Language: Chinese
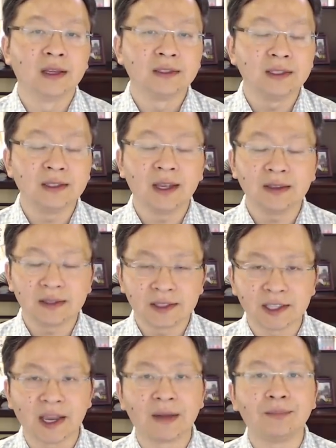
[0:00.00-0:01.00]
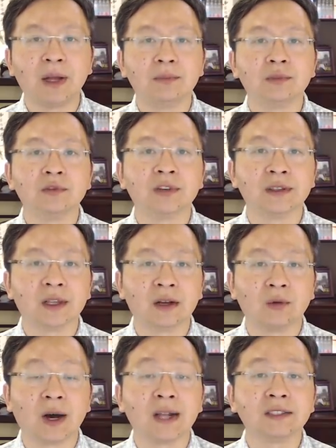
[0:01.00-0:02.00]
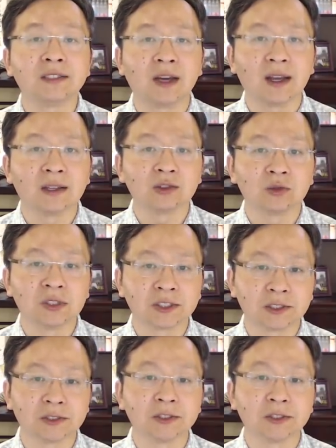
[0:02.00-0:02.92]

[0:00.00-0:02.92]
今天的前半部分呢，我还是想来说时